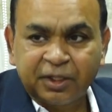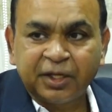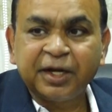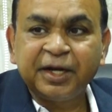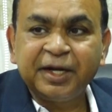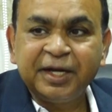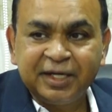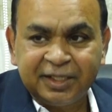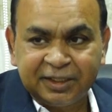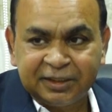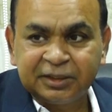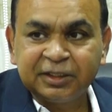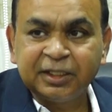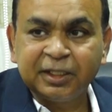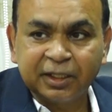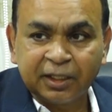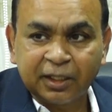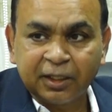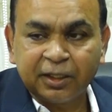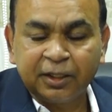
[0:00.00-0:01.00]
క్రియేట్
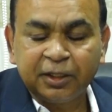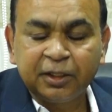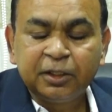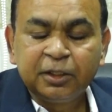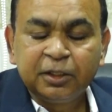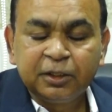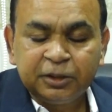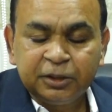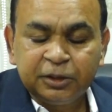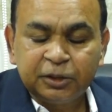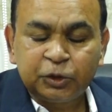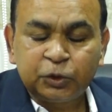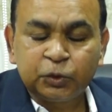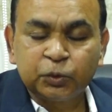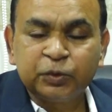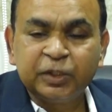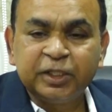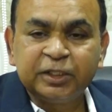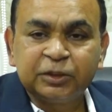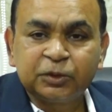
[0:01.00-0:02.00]
చేయాలి ఈ
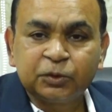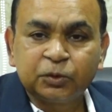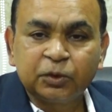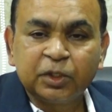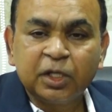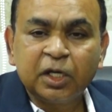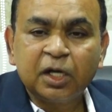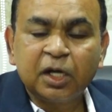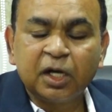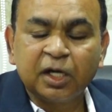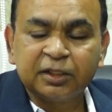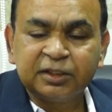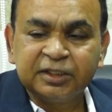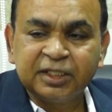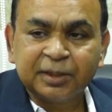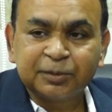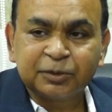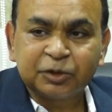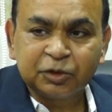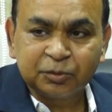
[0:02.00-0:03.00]
స్టూడెంట్స్ కూడా ఆ
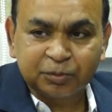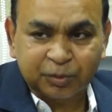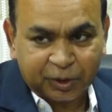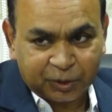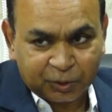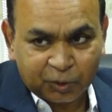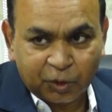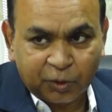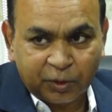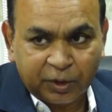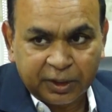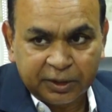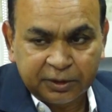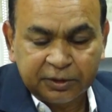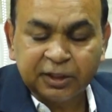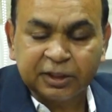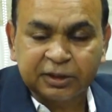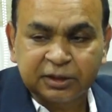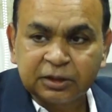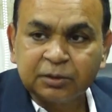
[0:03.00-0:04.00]
జాబ్స్ని పట్టుకోవాలి
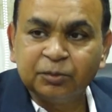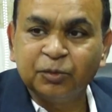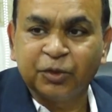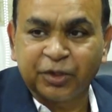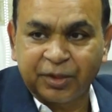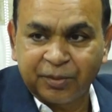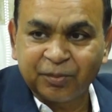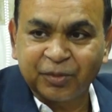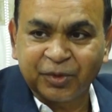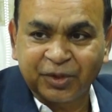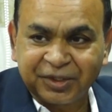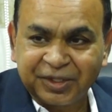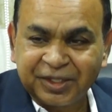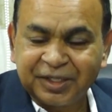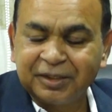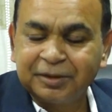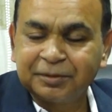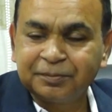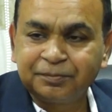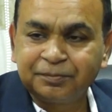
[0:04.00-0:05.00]
దట్స్ ద మోర్ ఇంపార్టెంట్